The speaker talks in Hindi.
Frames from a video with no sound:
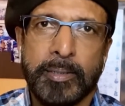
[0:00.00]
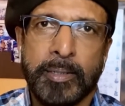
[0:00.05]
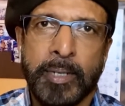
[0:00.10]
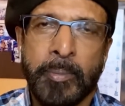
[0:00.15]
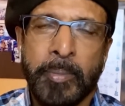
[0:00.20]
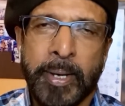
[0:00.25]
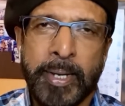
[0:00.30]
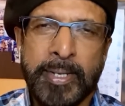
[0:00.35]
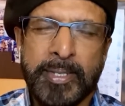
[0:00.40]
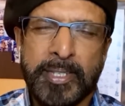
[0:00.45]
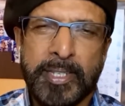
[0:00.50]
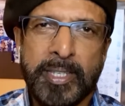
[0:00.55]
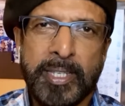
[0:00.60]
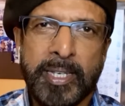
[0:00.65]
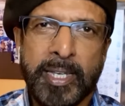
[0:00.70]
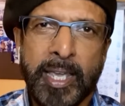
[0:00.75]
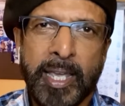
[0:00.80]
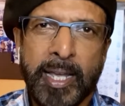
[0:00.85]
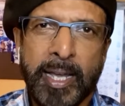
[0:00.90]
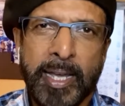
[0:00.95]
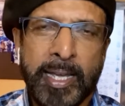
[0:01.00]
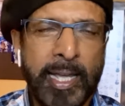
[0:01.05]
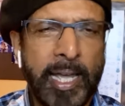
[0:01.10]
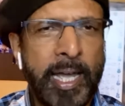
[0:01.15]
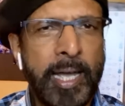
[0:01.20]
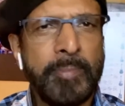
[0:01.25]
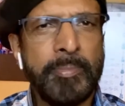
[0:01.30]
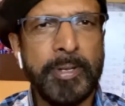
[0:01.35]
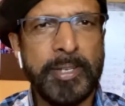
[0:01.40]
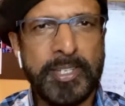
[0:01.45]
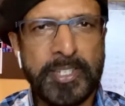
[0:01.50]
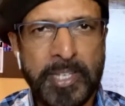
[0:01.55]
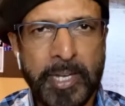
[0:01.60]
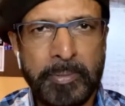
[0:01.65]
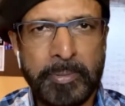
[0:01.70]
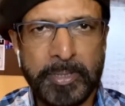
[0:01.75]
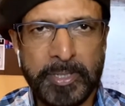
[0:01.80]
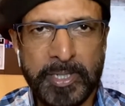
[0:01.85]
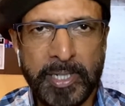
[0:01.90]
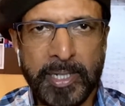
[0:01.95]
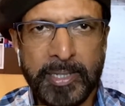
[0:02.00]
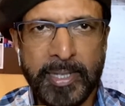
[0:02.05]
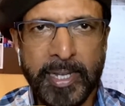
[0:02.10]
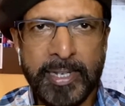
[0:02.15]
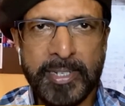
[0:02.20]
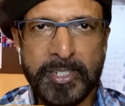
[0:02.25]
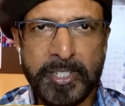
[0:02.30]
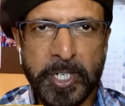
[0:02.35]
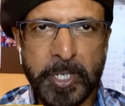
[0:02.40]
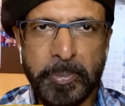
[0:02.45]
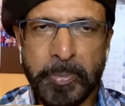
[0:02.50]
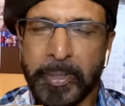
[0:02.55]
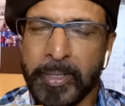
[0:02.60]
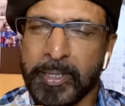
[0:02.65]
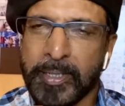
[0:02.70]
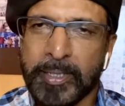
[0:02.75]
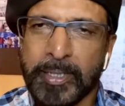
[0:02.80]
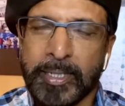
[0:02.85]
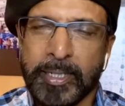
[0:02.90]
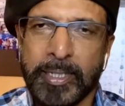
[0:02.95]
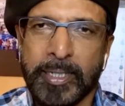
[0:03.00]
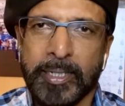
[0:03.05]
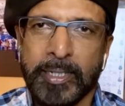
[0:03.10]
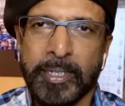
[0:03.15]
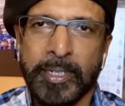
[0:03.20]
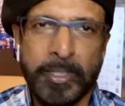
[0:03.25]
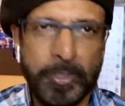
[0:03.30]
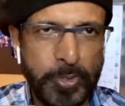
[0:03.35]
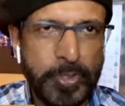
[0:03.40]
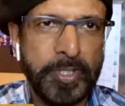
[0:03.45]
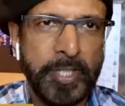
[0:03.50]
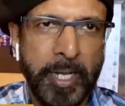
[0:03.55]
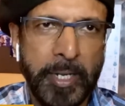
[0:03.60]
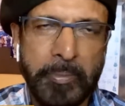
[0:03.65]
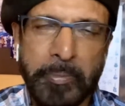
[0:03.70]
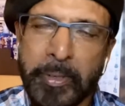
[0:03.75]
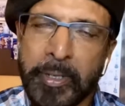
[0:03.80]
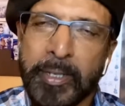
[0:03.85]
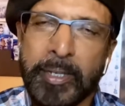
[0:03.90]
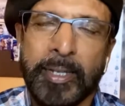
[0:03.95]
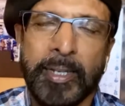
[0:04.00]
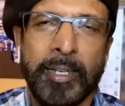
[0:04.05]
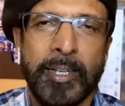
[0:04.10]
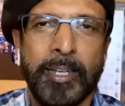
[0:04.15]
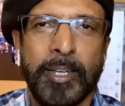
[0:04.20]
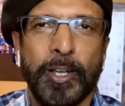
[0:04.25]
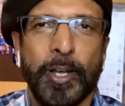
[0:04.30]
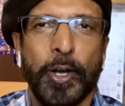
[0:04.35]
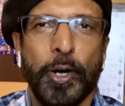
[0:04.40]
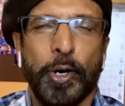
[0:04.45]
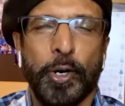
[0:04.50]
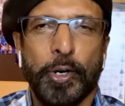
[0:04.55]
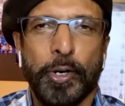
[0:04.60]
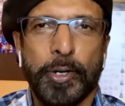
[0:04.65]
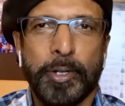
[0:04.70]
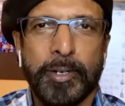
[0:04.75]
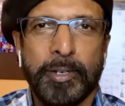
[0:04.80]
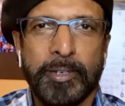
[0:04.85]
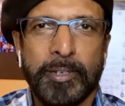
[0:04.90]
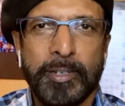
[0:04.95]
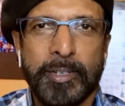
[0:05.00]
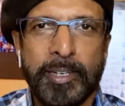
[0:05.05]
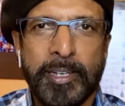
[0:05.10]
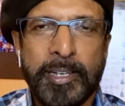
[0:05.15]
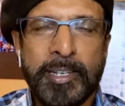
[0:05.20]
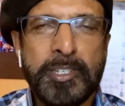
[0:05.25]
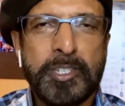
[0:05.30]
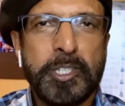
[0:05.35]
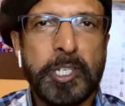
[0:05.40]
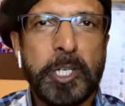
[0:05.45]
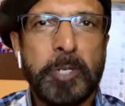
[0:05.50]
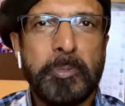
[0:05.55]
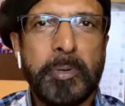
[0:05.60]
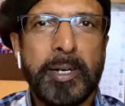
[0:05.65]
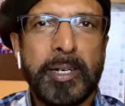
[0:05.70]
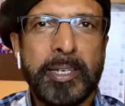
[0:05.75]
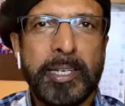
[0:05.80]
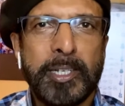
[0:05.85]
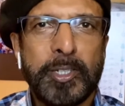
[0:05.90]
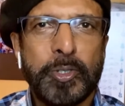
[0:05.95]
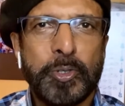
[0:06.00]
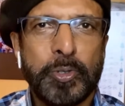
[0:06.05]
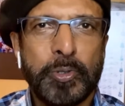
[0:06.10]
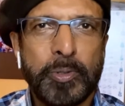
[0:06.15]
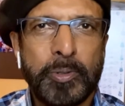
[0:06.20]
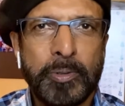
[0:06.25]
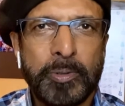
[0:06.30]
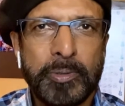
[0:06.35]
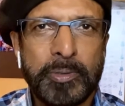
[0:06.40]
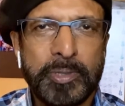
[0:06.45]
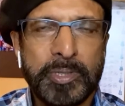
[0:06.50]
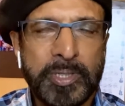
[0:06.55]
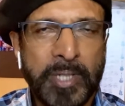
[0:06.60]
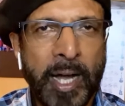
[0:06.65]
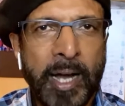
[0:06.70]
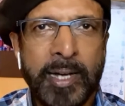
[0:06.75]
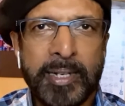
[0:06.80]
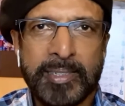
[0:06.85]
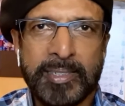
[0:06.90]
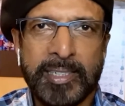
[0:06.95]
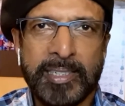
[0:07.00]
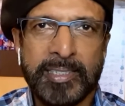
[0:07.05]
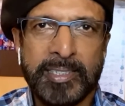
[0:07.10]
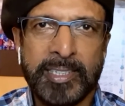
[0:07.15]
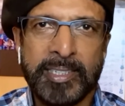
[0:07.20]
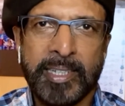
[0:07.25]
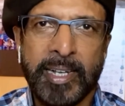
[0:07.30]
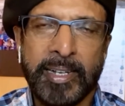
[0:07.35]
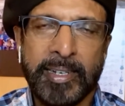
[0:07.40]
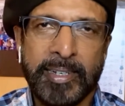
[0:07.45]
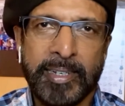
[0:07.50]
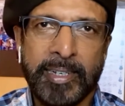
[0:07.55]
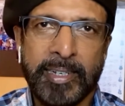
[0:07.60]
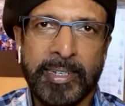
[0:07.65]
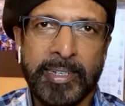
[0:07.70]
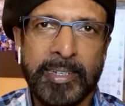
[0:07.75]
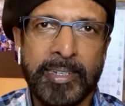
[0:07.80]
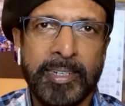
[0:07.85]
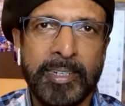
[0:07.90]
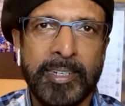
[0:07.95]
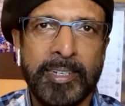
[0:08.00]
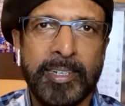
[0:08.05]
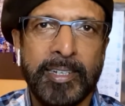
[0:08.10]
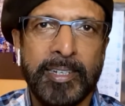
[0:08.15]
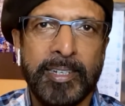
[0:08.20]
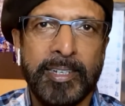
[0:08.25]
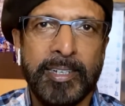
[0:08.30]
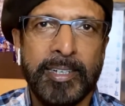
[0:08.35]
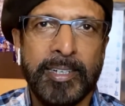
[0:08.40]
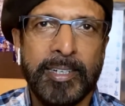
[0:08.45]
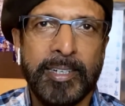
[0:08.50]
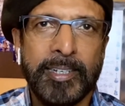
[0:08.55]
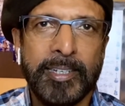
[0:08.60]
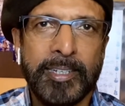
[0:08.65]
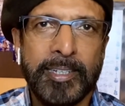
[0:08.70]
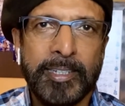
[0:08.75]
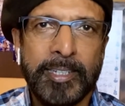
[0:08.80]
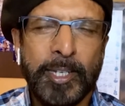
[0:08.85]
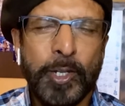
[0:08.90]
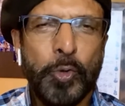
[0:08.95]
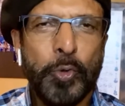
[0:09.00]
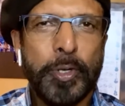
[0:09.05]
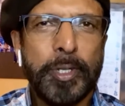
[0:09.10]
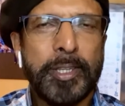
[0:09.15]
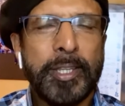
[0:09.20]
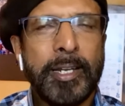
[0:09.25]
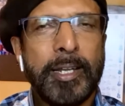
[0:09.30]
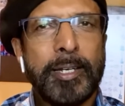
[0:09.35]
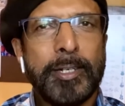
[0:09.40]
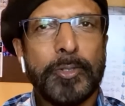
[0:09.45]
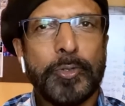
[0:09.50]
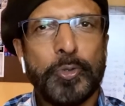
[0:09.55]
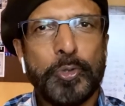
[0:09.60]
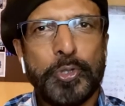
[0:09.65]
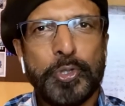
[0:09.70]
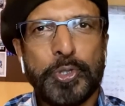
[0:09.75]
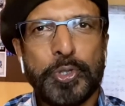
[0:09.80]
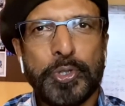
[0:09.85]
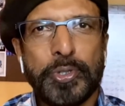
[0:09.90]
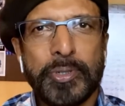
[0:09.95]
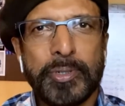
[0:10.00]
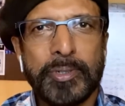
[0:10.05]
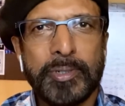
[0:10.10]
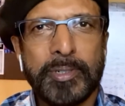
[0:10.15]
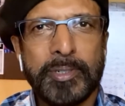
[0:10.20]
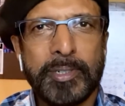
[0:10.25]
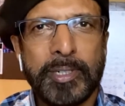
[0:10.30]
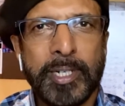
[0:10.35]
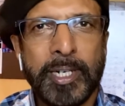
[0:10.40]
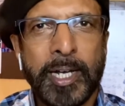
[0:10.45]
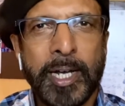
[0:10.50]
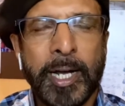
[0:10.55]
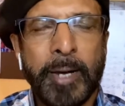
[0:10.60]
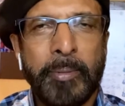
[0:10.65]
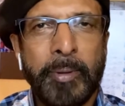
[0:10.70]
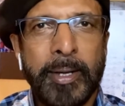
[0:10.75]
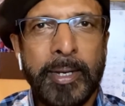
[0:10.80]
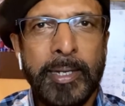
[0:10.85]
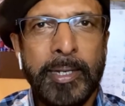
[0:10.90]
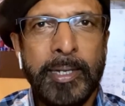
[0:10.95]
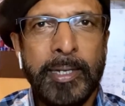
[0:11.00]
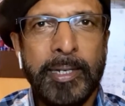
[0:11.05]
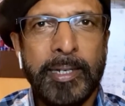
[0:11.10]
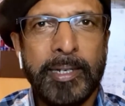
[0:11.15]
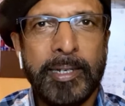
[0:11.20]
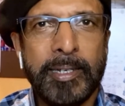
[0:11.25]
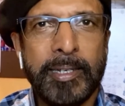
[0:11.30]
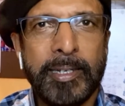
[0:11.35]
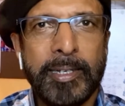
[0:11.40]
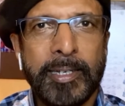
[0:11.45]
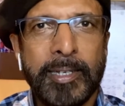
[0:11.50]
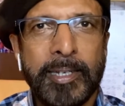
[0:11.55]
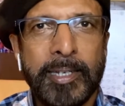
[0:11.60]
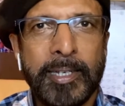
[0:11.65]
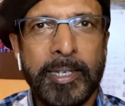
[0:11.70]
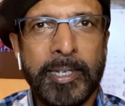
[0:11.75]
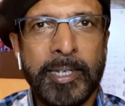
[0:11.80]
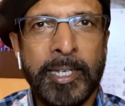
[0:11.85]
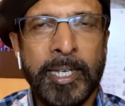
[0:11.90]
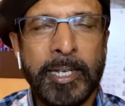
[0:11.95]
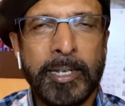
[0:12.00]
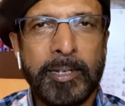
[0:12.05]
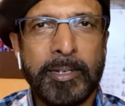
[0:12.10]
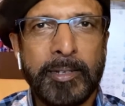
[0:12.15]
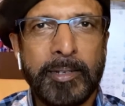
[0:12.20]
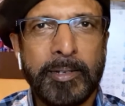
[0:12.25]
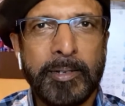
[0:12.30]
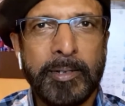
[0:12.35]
हमारी ज़िंदगी का एक अहम हिस्सा बन जाता है सिनेमा हिंदुस्तान में और इस सिनेमा के जो स्टार्स हैं सितारे हैं ये लोग इतना कुछ हमारी एक